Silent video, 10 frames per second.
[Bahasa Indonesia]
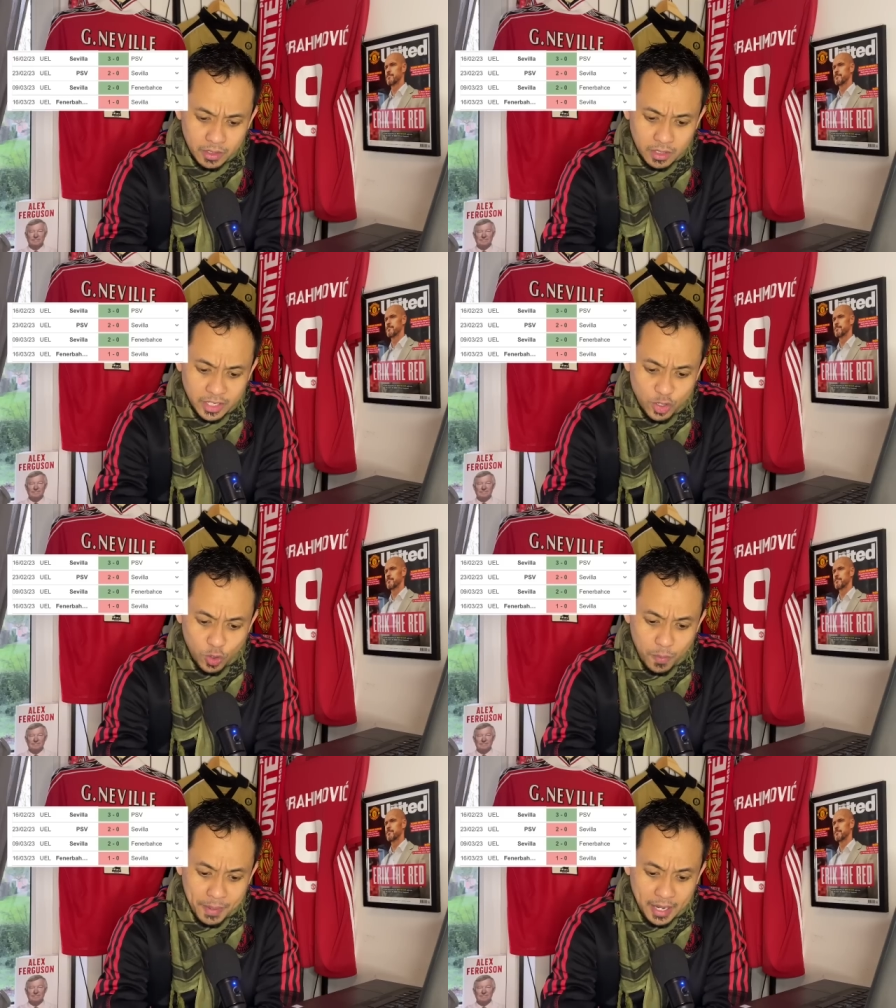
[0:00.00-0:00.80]
di
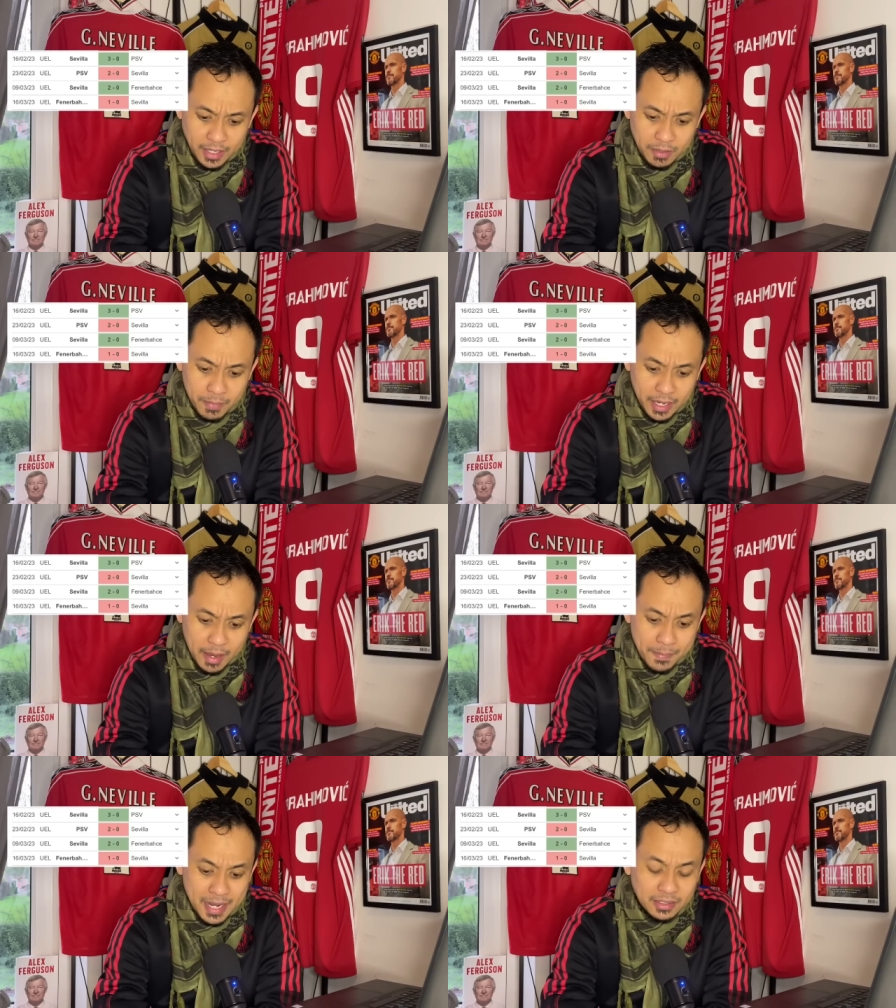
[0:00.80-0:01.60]
Europa League, mereka
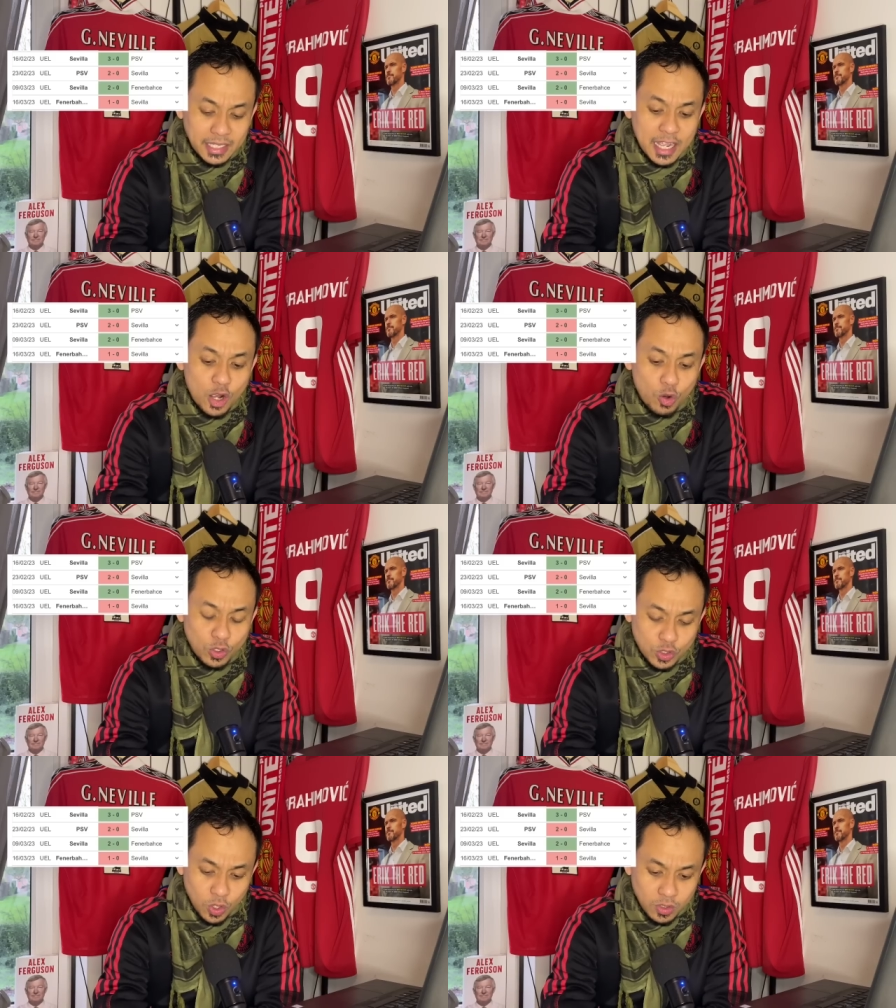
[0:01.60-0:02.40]
menang 3-0
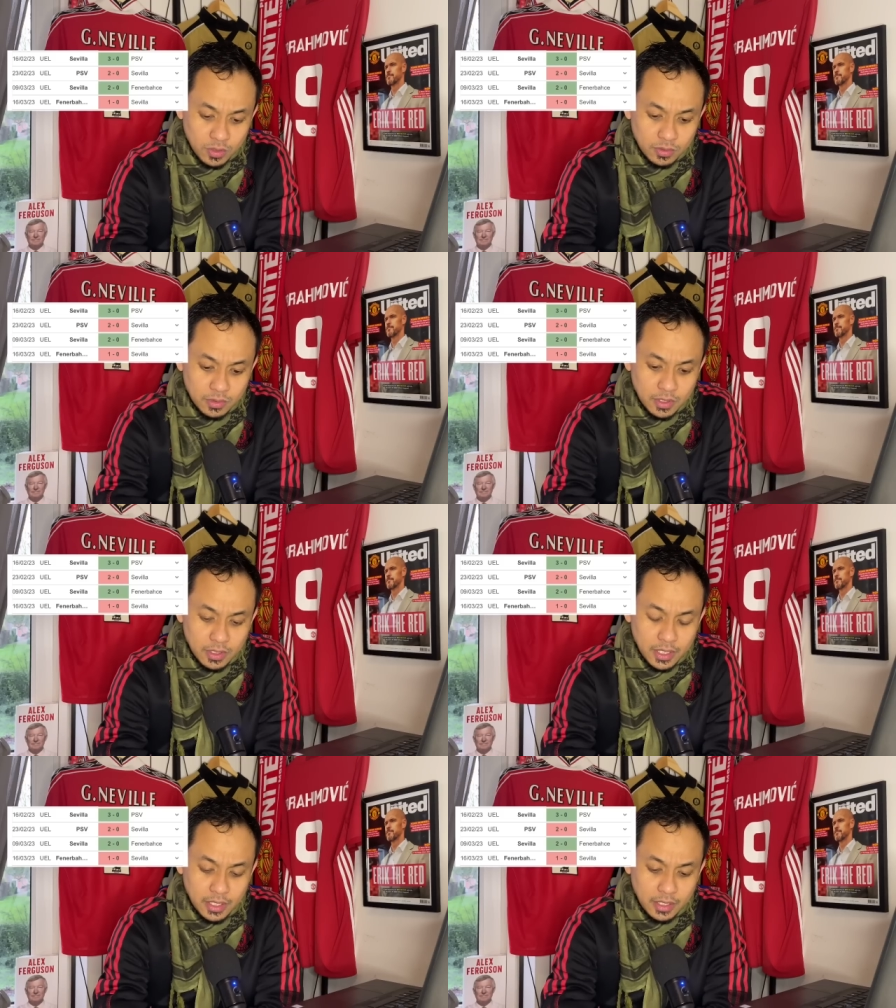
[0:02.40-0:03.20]

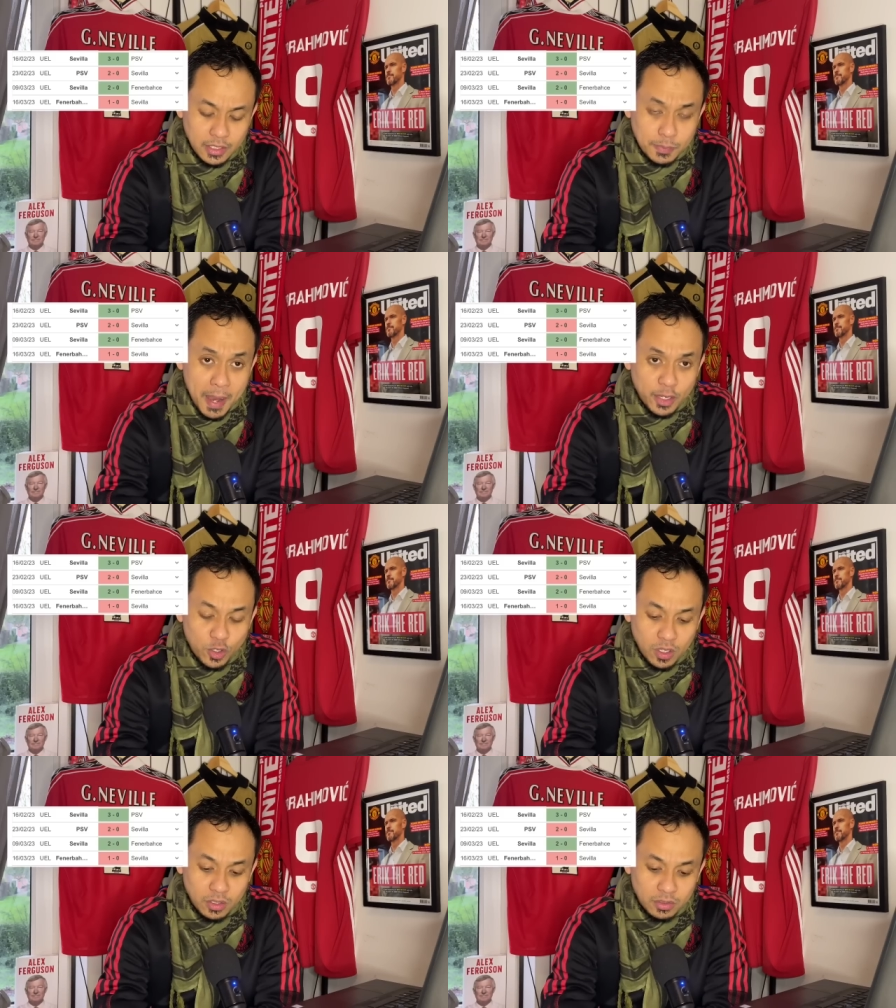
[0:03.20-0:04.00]
di
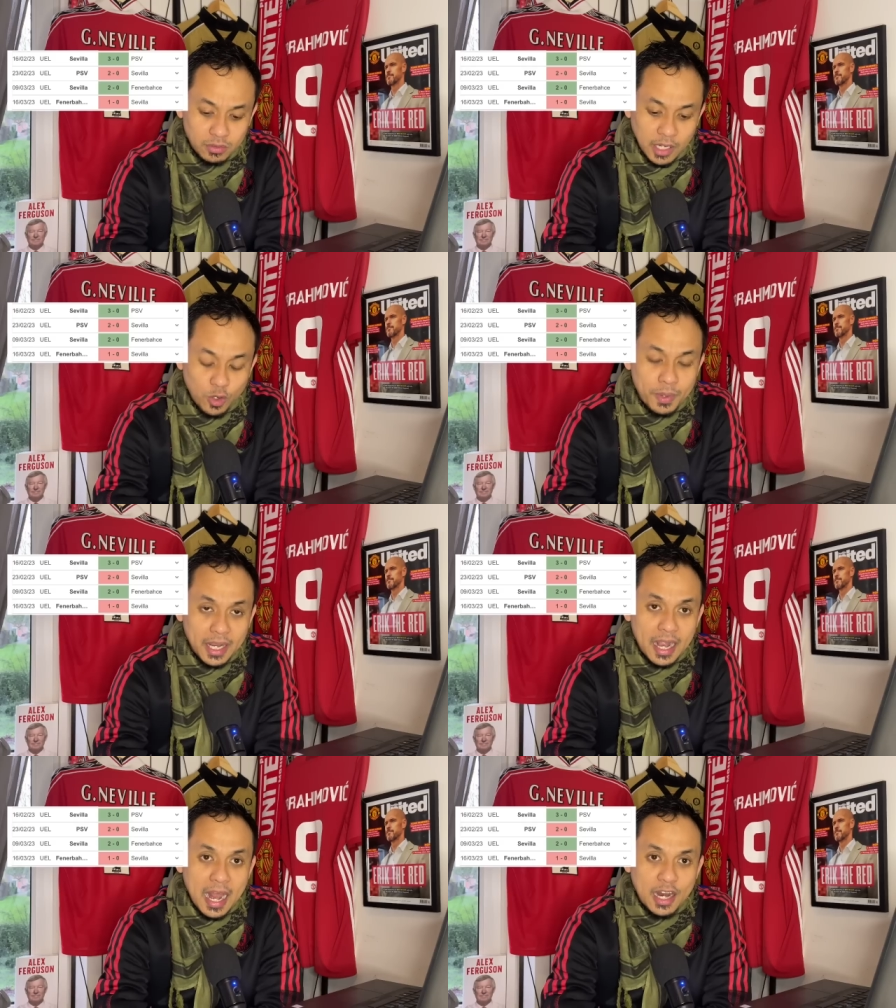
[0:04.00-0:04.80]
Spanyol, lalu
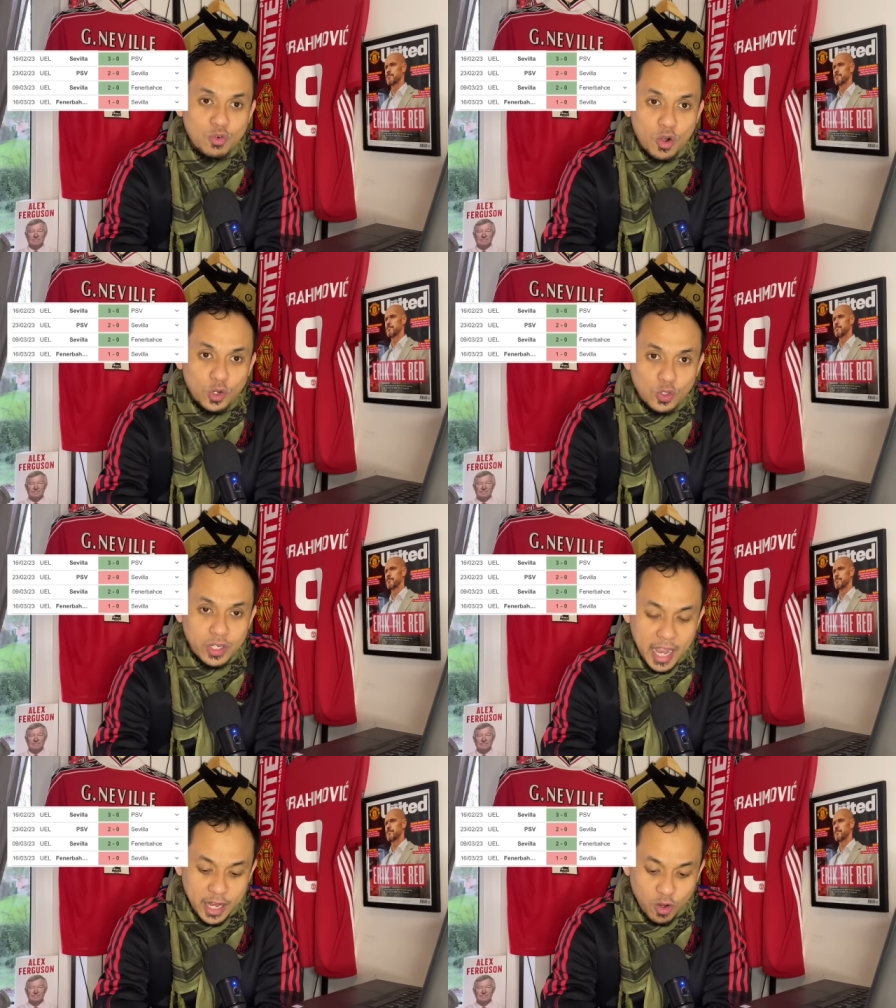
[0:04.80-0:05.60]
mereka kalah 2-0
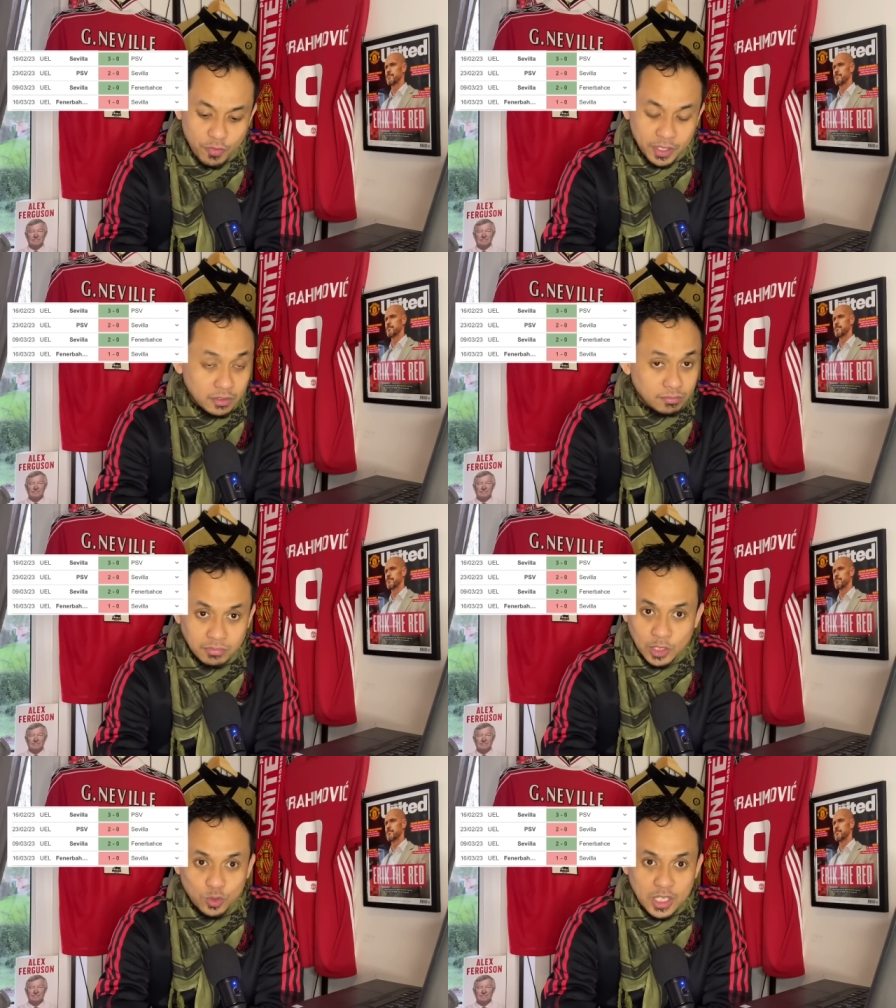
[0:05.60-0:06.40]
di Eindhoven.
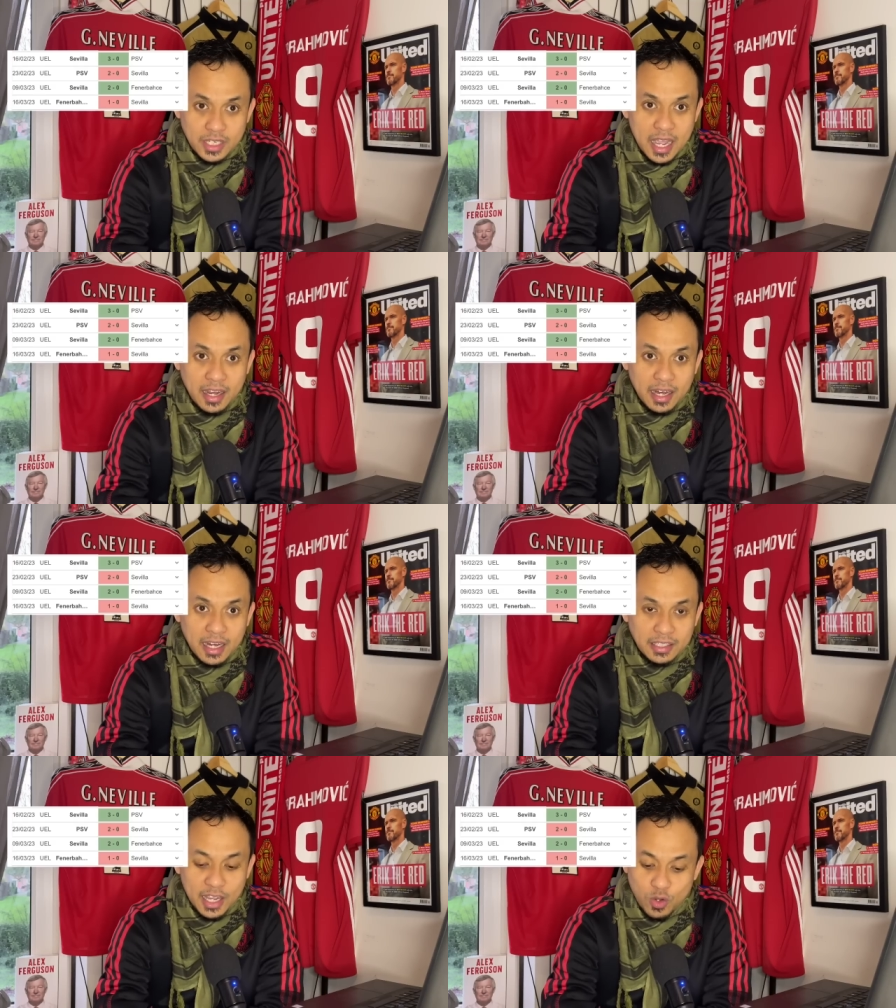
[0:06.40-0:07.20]
Tentu saja
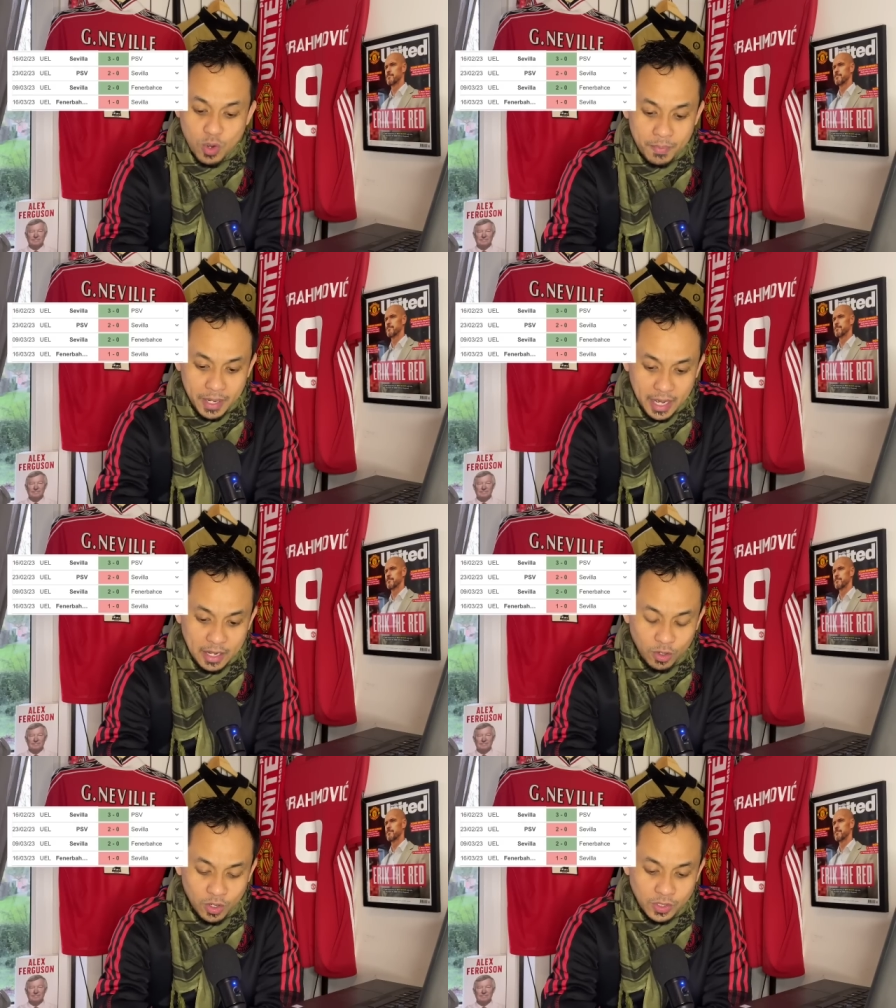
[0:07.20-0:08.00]
agregat 3-2 mereka
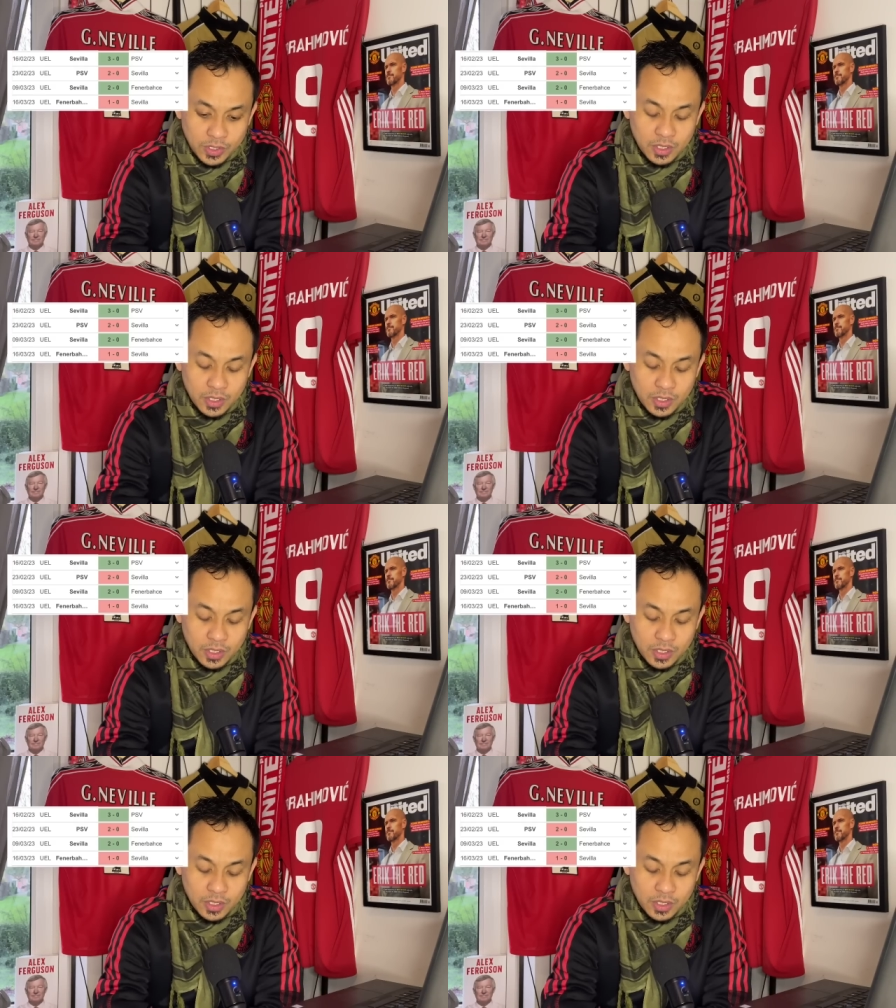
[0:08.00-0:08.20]
lolos.